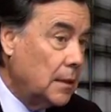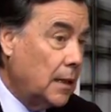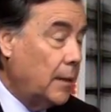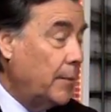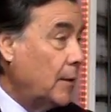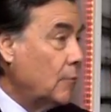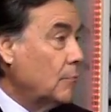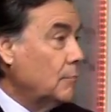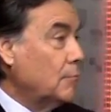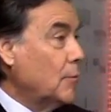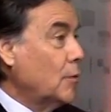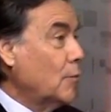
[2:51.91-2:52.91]
Además
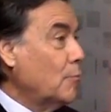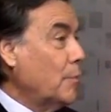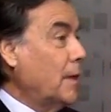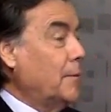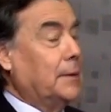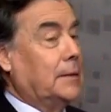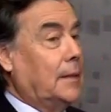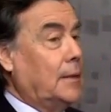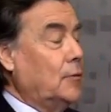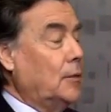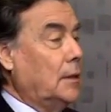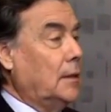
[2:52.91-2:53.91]
era un,
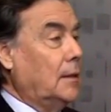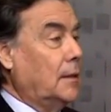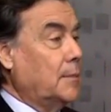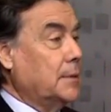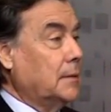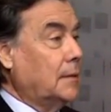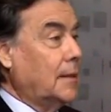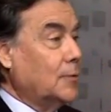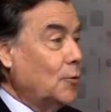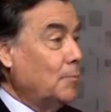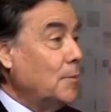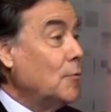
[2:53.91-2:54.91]
parlamentario que representaba
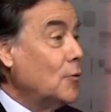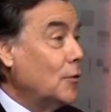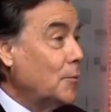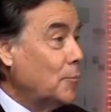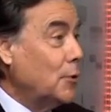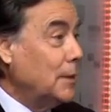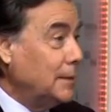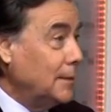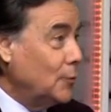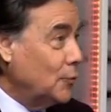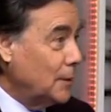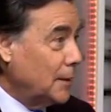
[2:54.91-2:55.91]
su mismo color
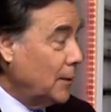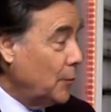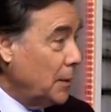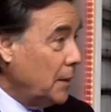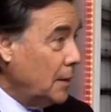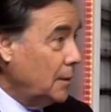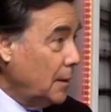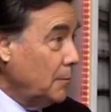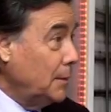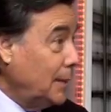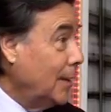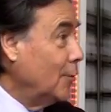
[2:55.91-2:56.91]
político del que venía, del
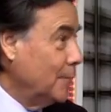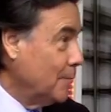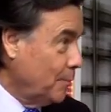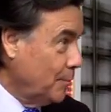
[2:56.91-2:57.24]
invitado.